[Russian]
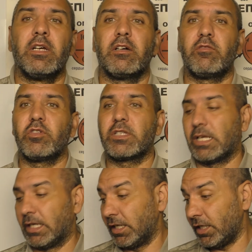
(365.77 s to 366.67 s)
Вот.
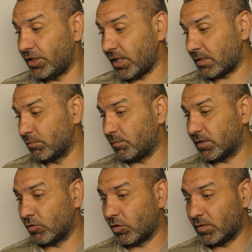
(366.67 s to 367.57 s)
И сейчас мы
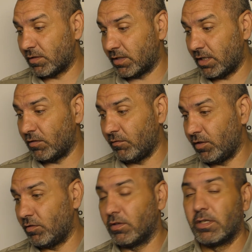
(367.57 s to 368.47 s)
познакомимся в следующем
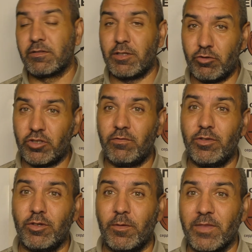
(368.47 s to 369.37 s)
видео, в следующем
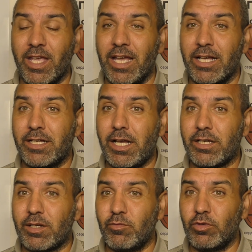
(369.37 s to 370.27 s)
видео как
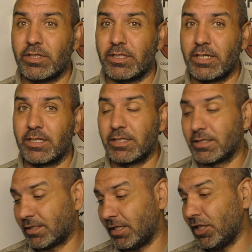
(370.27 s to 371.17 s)
работать
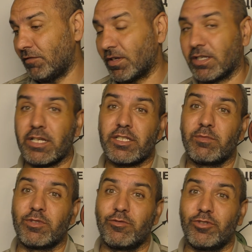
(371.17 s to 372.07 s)
с инфракрасным
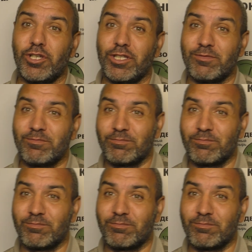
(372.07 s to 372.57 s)
излучением.